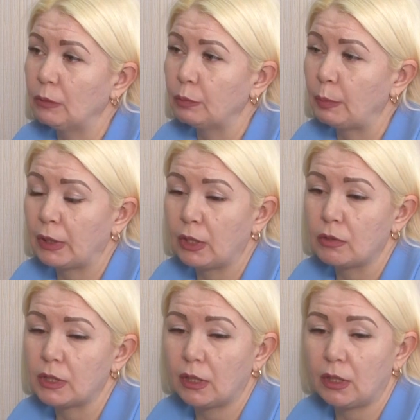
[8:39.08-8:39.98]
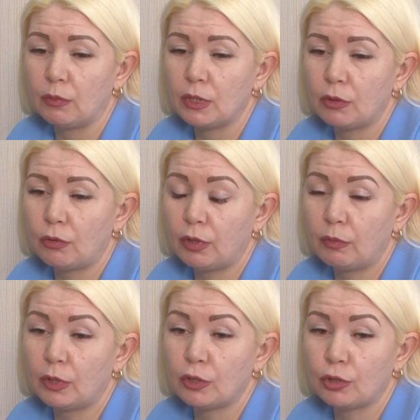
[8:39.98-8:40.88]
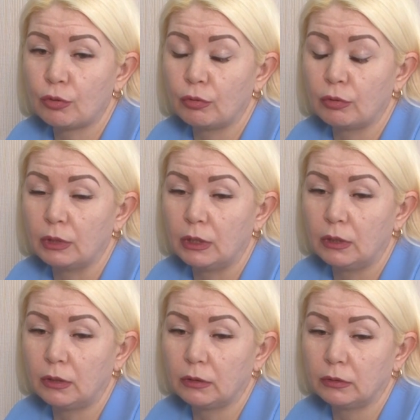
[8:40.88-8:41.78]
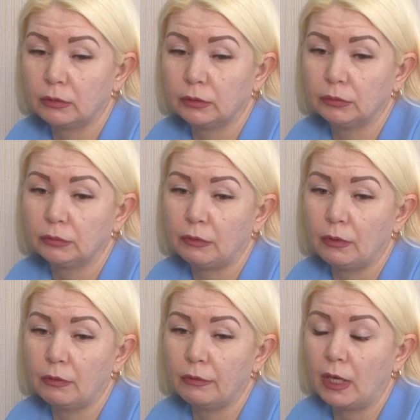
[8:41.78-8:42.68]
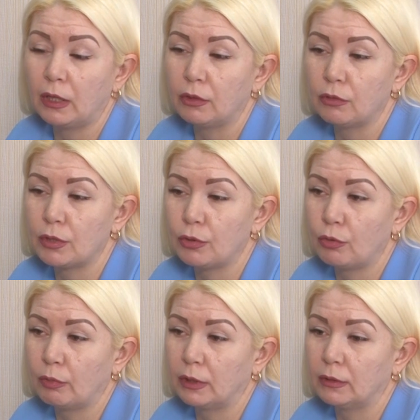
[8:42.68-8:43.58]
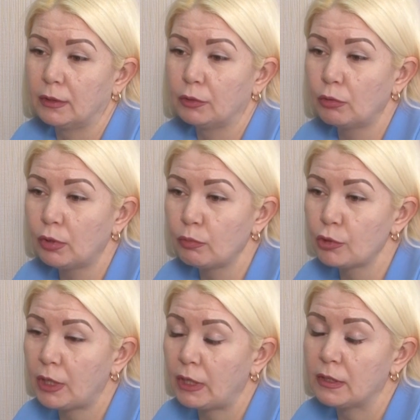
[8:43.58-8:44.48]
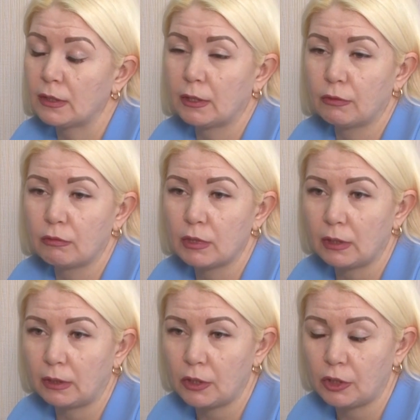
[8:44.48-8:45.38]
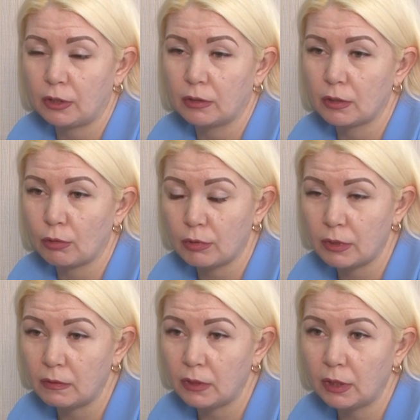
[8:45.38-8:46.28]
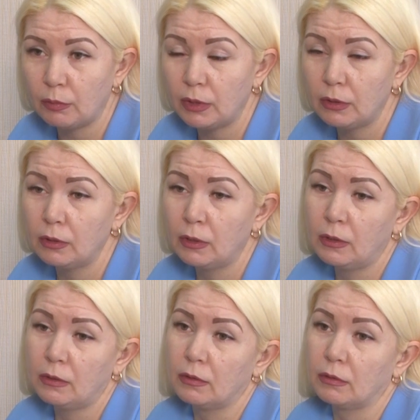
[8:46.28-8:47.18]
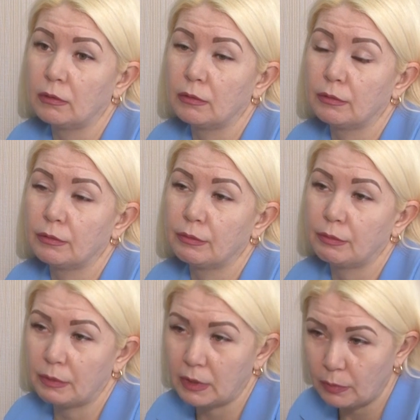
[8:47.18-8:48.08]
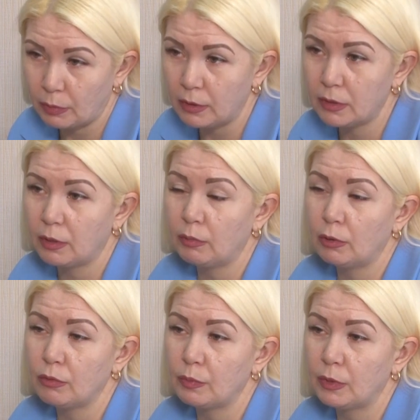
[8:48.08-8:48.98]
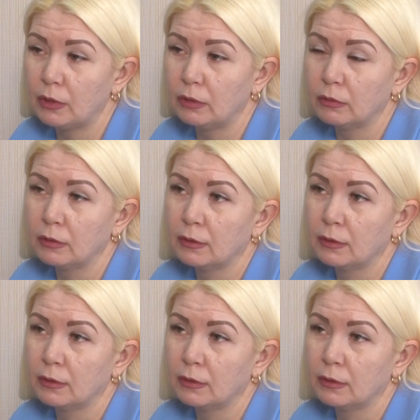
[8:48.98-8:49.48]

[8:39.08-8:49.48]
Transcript: Попадаются такими историями, что их э, Э, выгоняют из дома не только мужья, не складываются отношения с родственниками, э, с близкими людьми.